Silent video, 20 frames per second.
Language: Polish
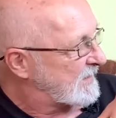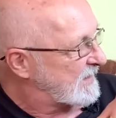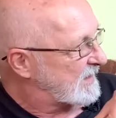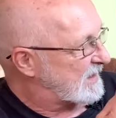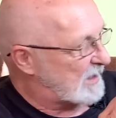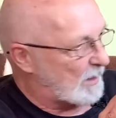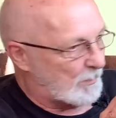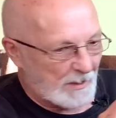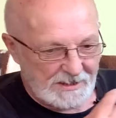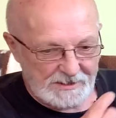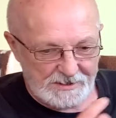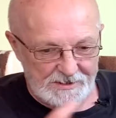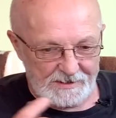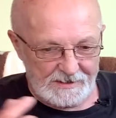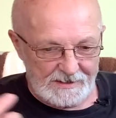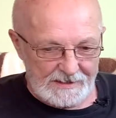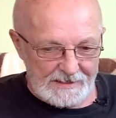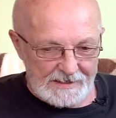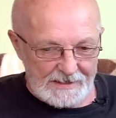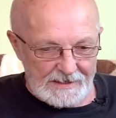zobacz,
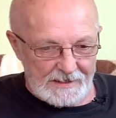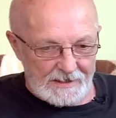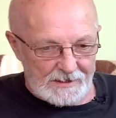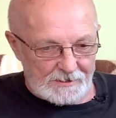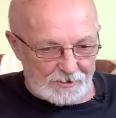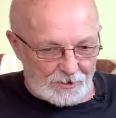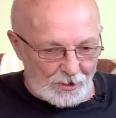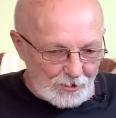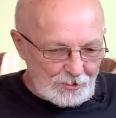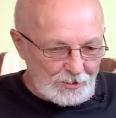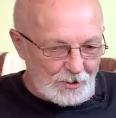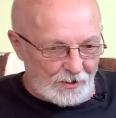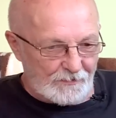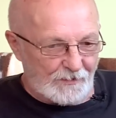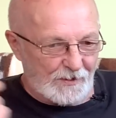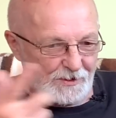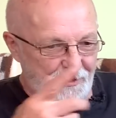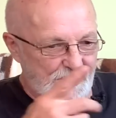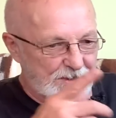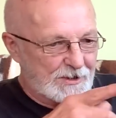doktor
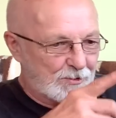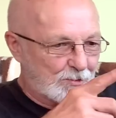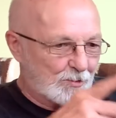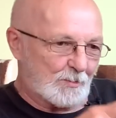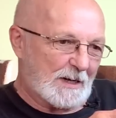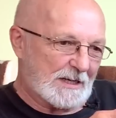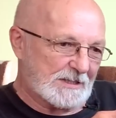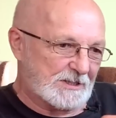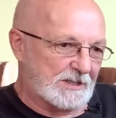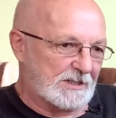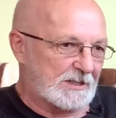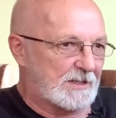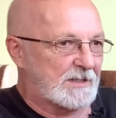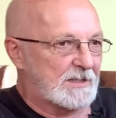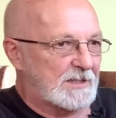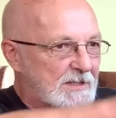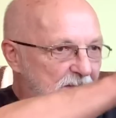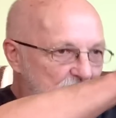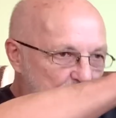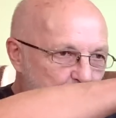Woźny tłumaczy,
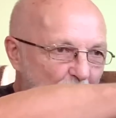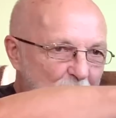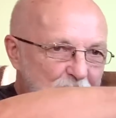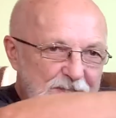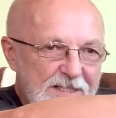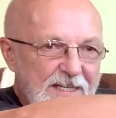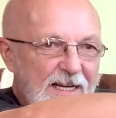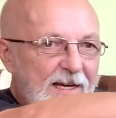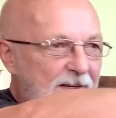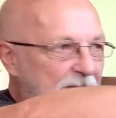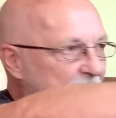słońce